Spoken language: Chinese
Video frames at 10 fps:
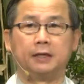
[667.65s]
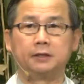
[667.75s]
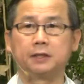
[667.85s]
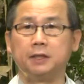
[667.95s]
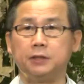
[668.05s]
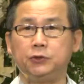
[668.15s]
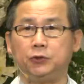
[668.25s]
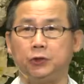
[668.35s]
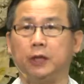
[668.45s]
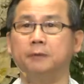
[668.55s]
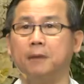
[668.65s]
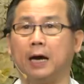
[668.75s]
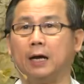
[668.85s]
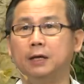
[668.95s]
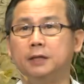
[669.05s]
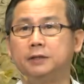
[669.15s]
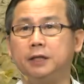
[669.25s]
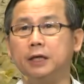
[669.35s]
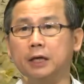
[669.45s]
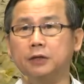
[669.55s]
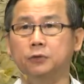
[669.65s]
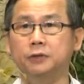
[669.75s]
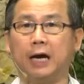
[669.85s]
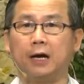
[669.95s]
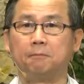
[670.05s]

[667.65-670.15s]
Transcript: 至于犬马，皆能有养，